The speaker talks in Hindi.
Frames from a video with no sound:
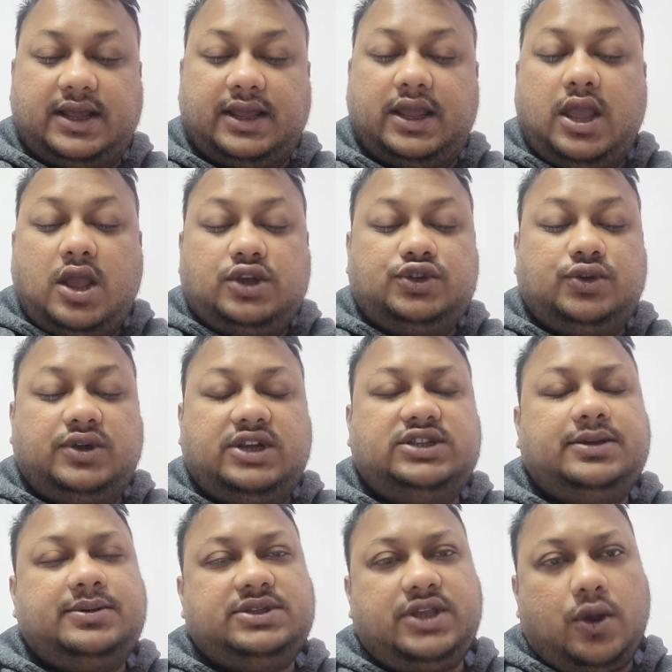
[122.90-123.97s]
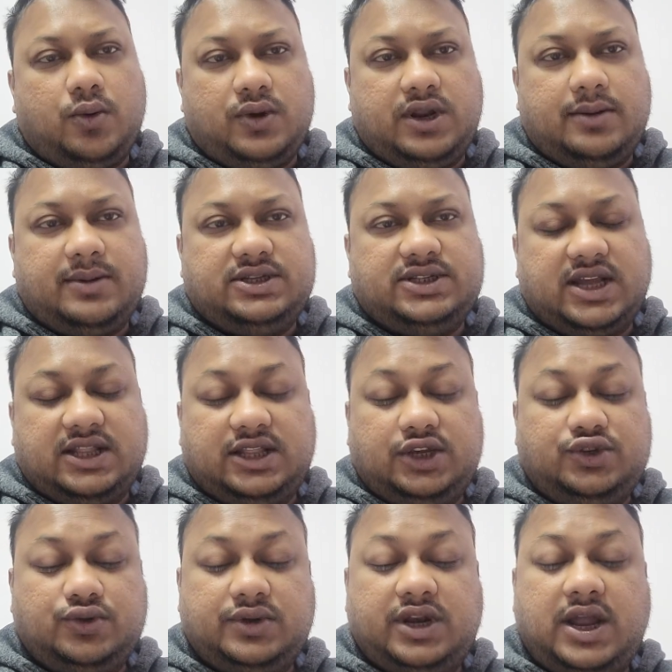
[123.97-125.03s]
है शुक्र जब इसके ओनर बन जाते हैं
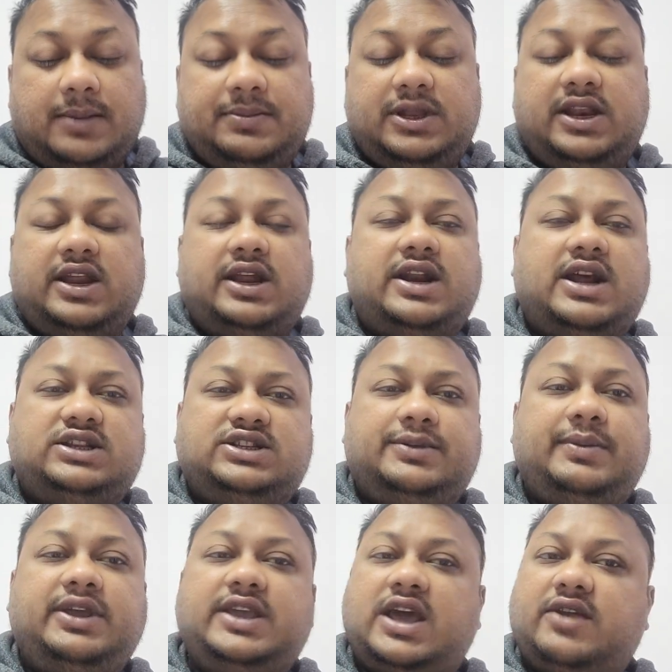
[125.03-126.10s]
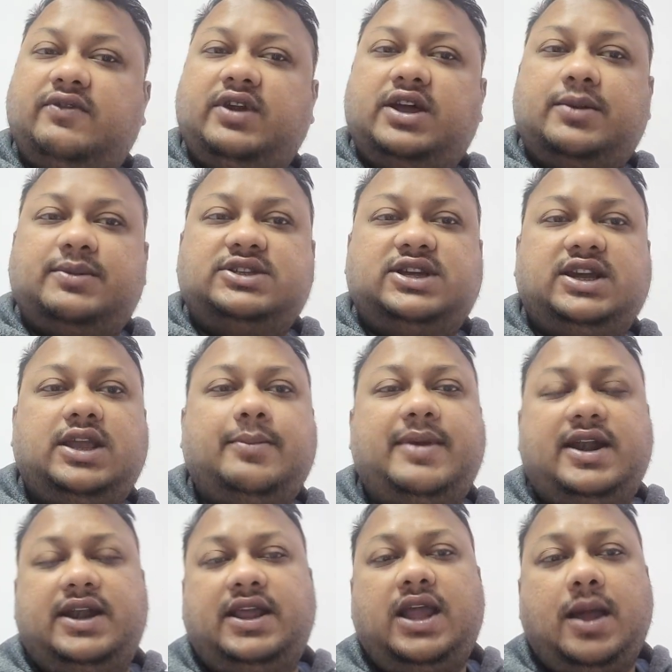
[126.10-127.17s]
शुक्र आपकी राशि में ग्यारहवें घर में जाके
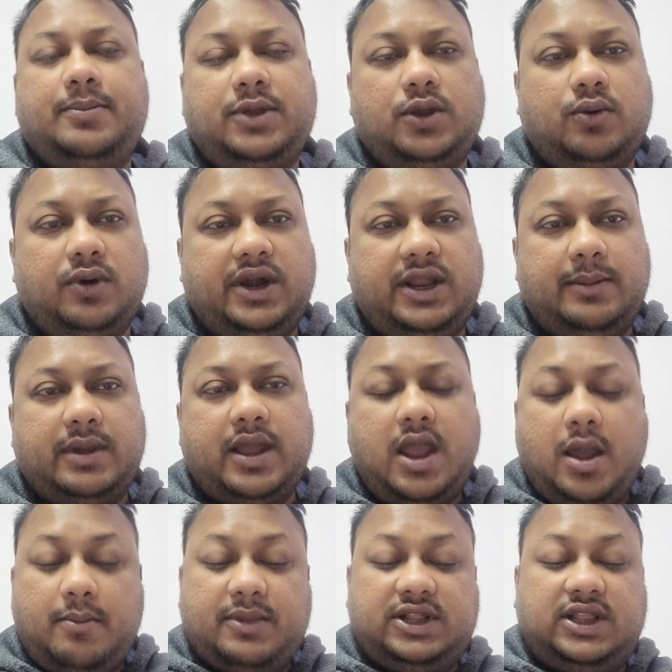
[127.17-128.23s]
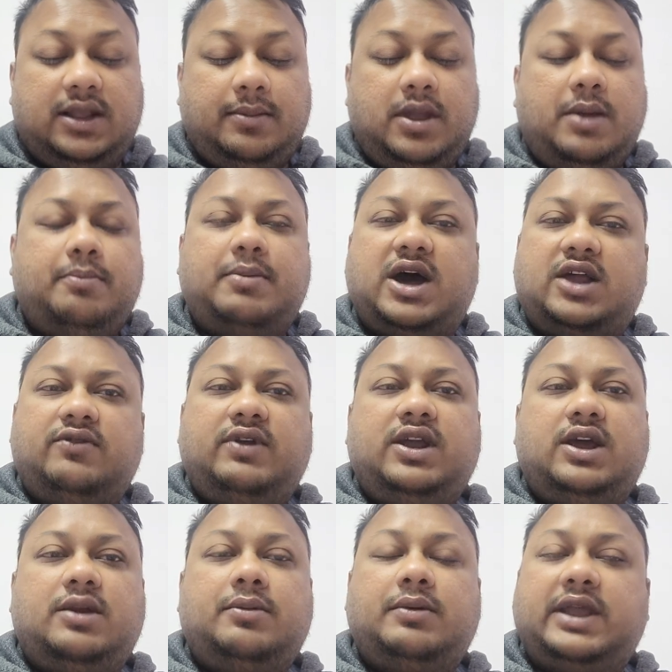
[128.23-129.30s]
बैठे हैं आपकी कुंडली में मतलब बारहवें
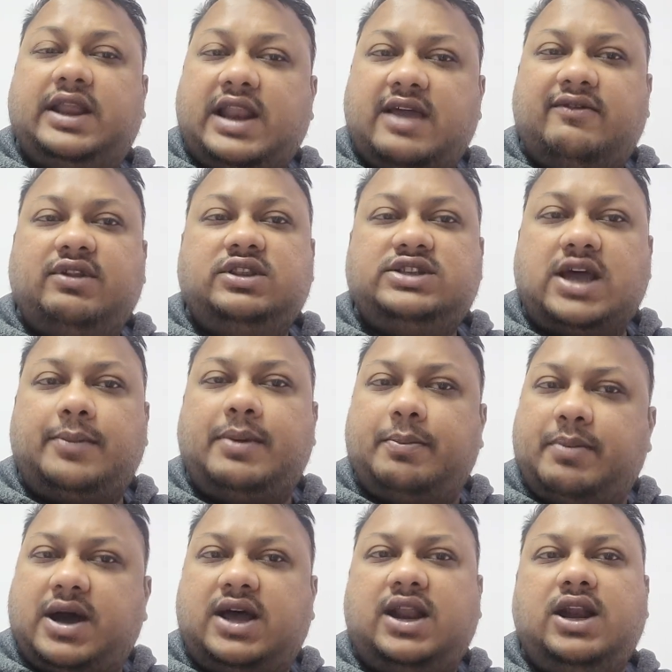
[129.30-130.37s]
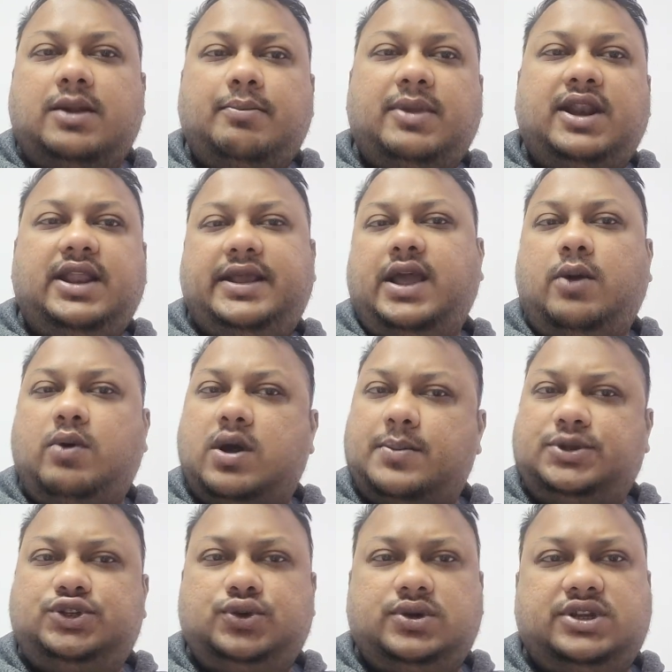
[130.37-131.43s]
घर इलेवन जहाँ पे बारह नंबर लिखा है वहाँ
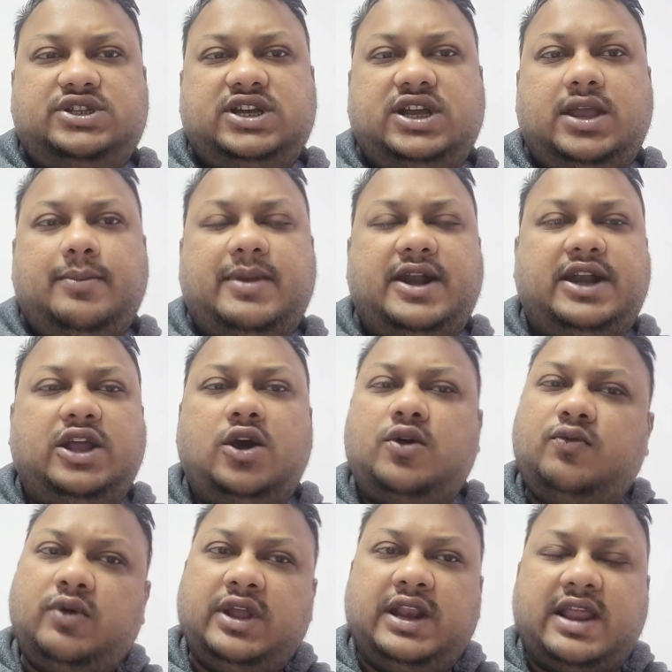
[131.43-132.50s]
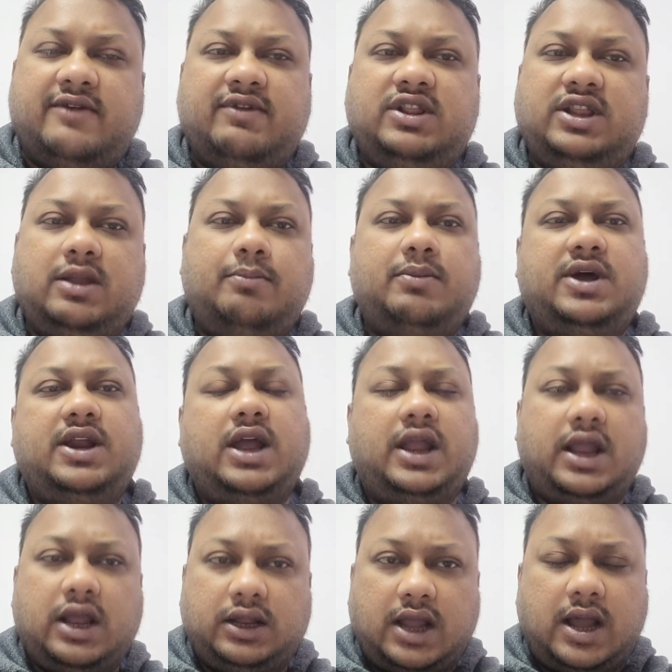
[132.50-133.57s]
पर शुक्र जाके बैठे हैं और वो इलेवेंथ
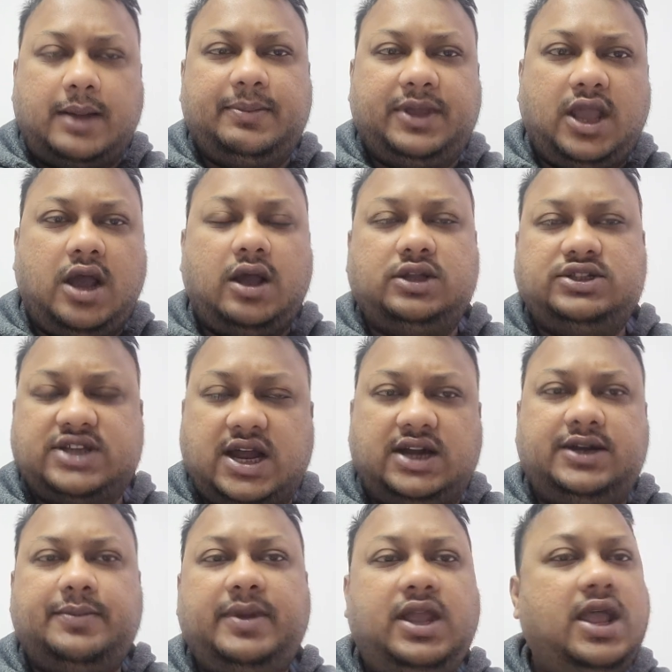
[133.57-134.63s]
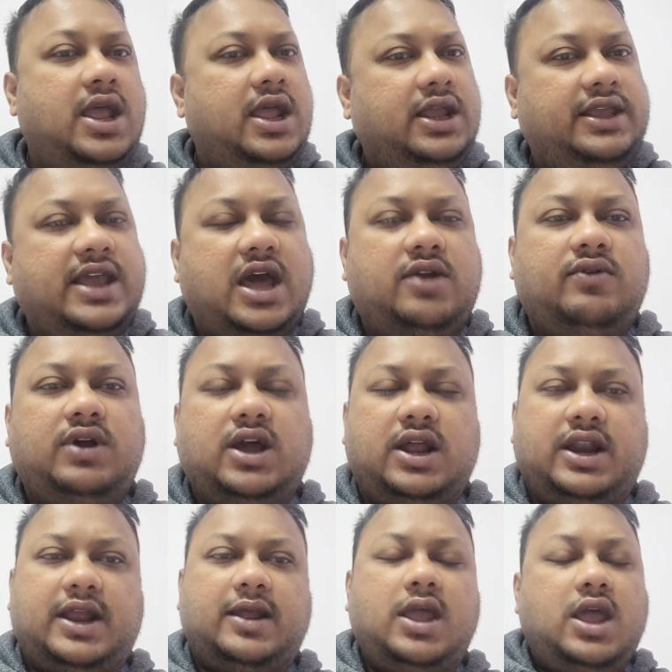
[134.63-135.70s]
नंबर आपके चार्ट में ग्यारहवा घर
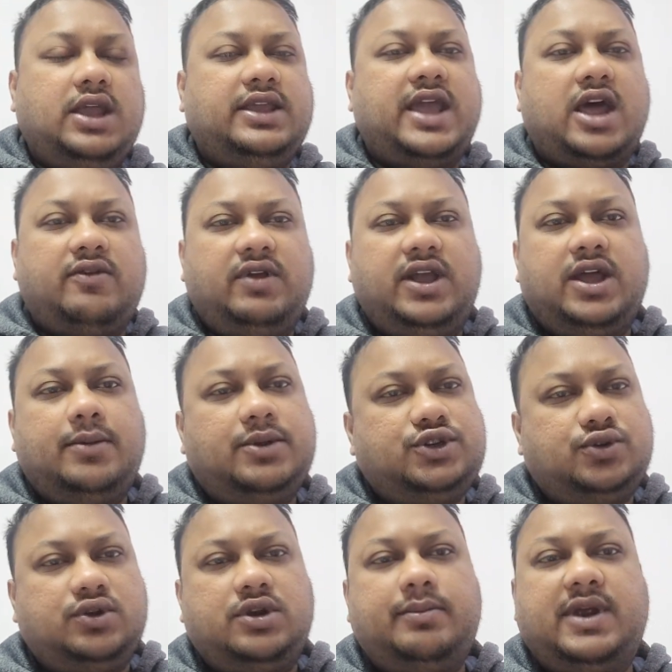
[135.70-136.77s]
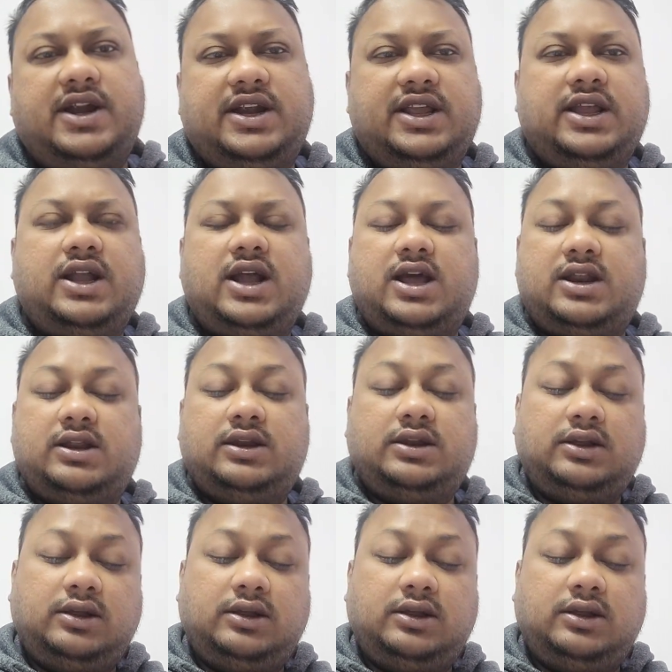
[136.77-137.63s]
है ग्यारहवें घर में शुक्र बैठने के कारण